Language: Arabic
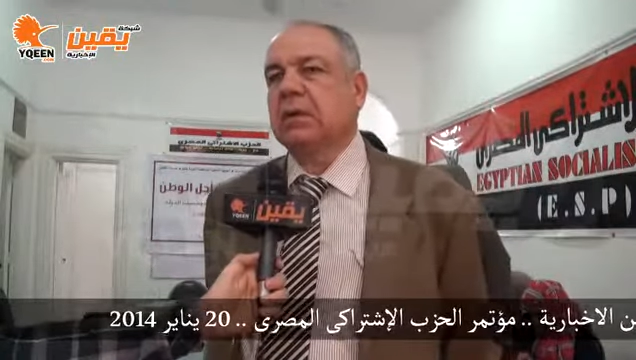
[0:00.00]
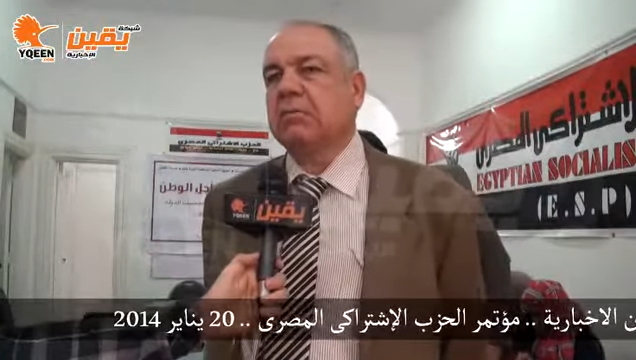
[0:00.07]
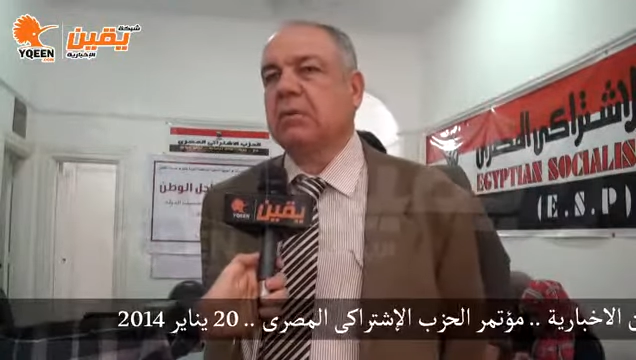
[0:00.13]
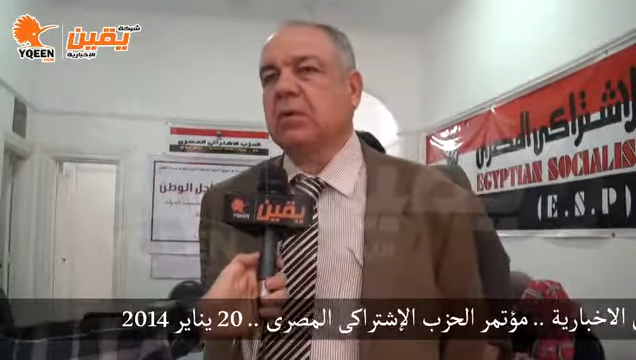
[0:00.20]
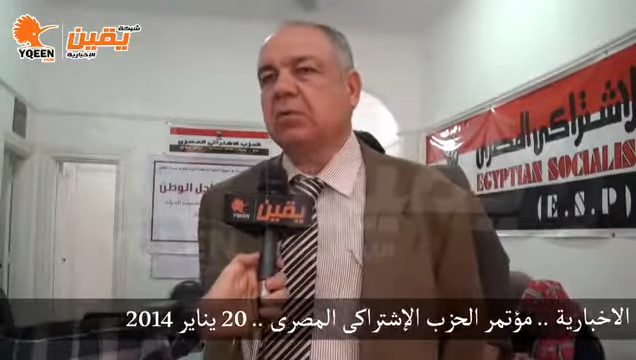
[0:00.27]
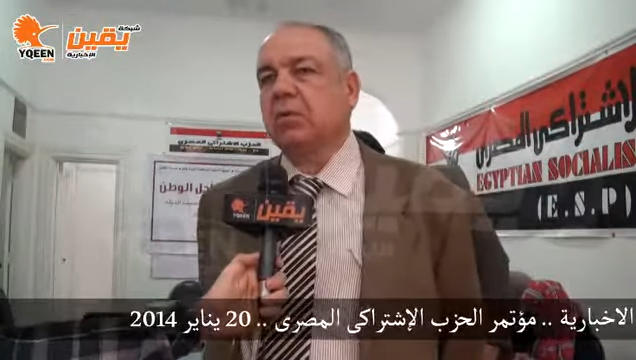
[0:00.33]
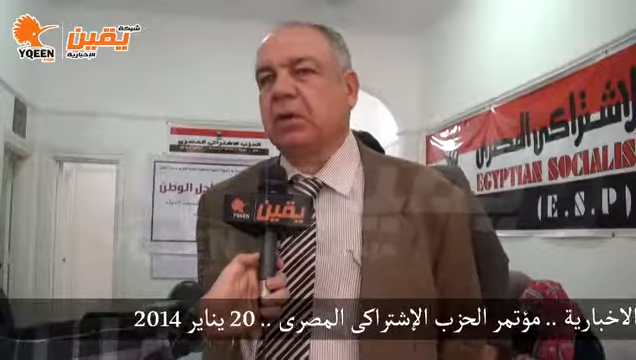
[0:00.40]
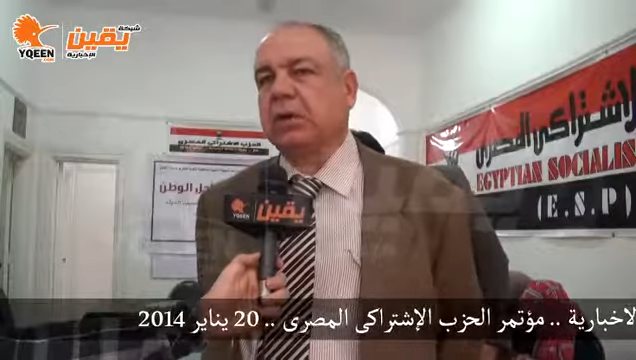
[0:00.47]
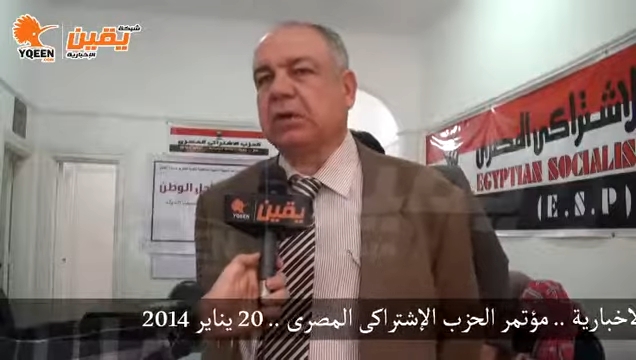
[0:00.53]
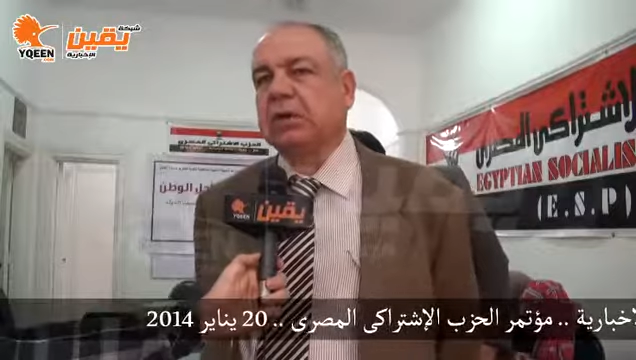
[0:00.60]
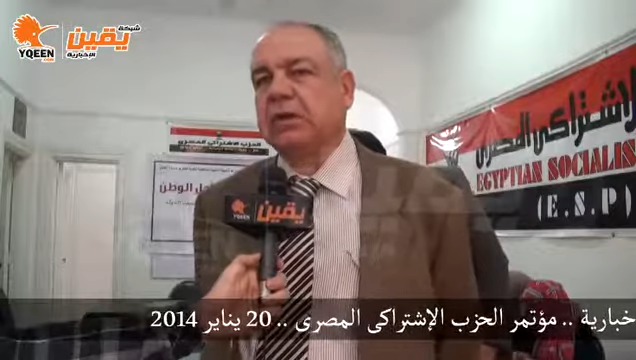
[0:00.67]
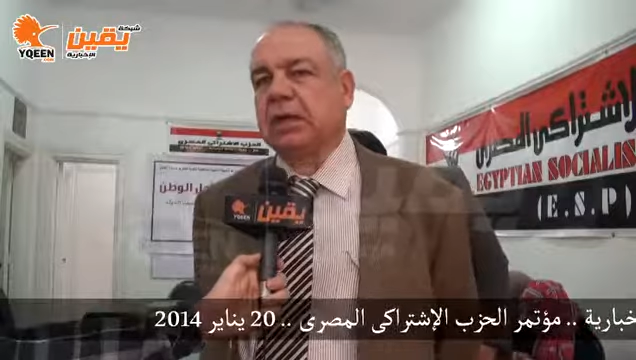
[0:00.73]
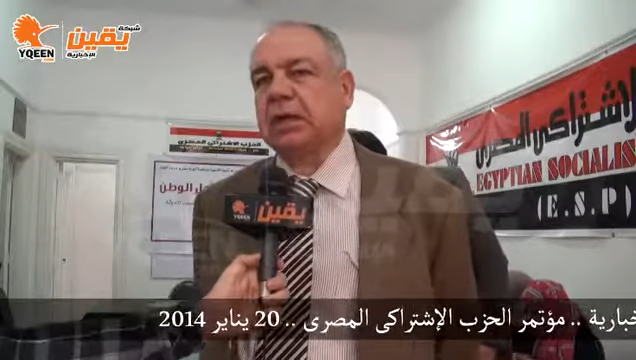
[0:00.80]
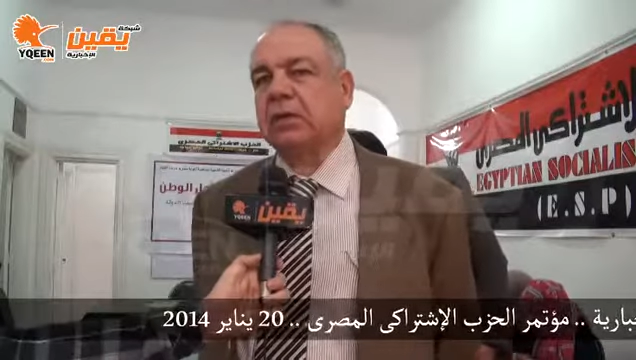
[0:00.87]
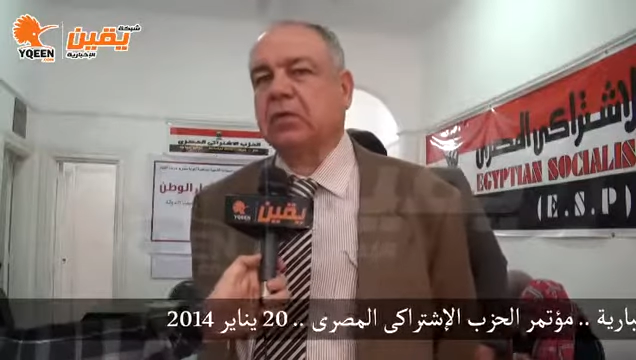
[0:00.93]

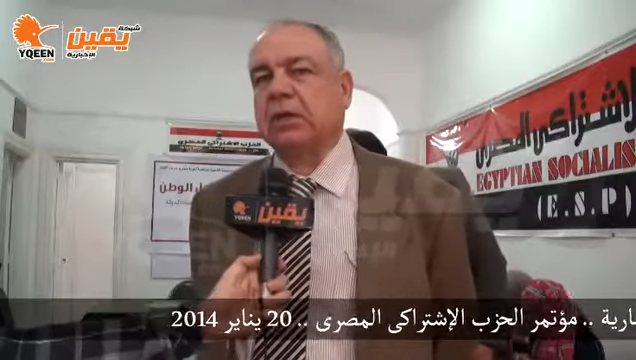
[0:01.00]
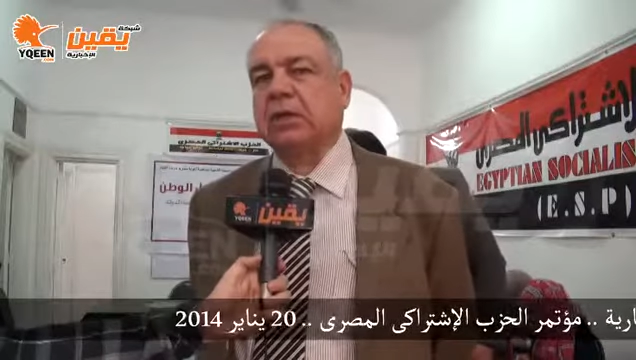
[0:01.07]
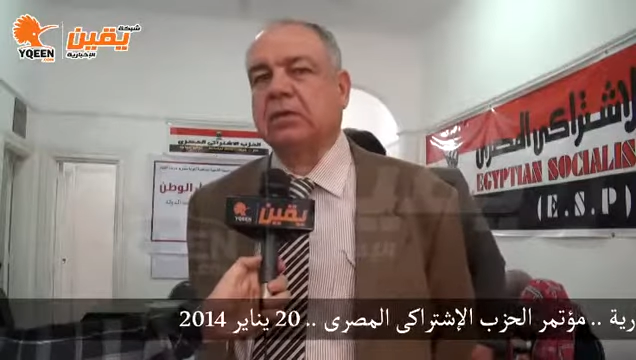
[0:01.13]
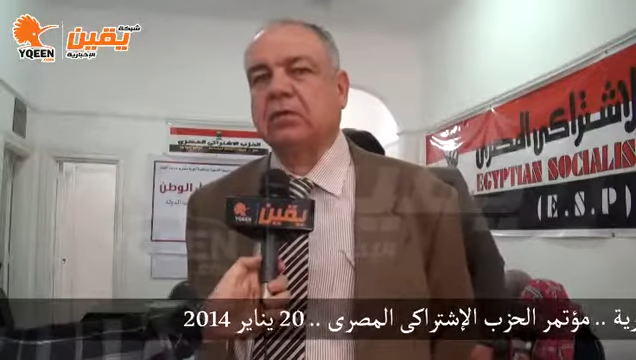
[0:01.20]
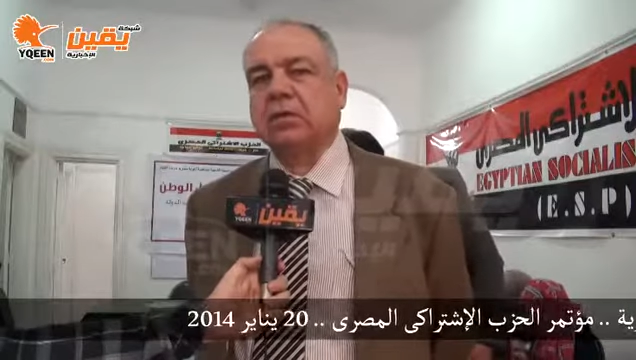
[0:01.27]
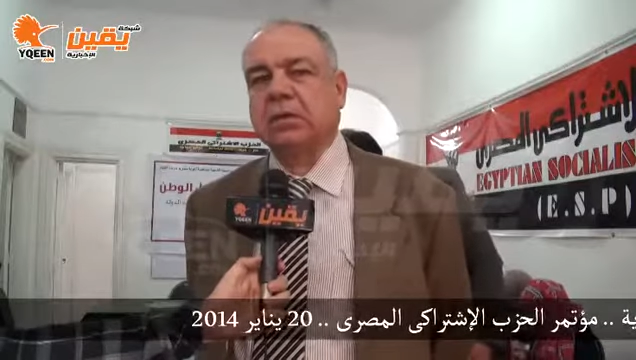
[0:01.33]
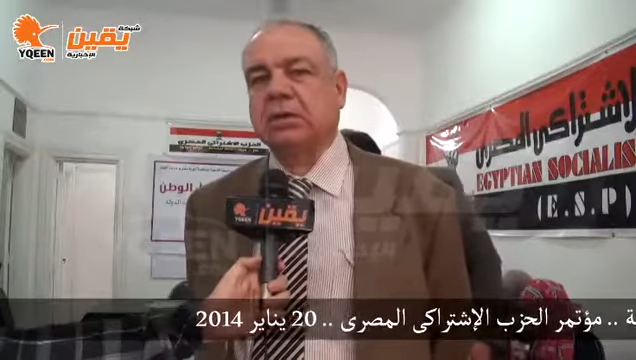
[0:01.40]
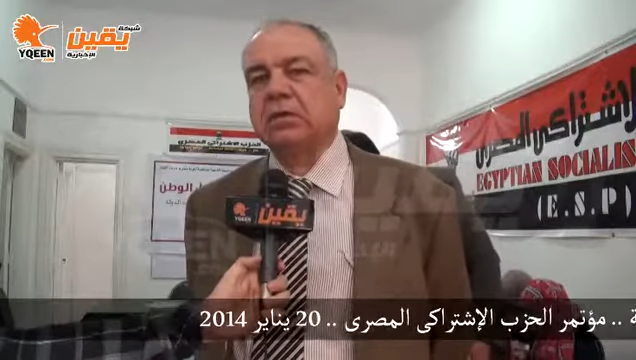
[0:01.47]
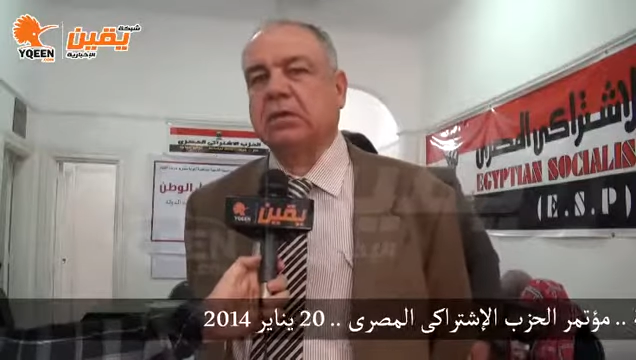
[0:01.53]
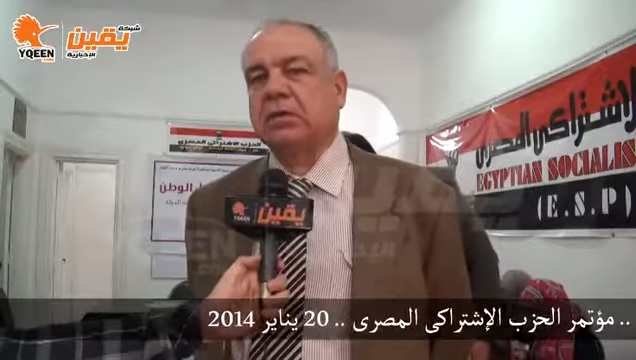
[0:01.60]
موضوعية نحن لا نريد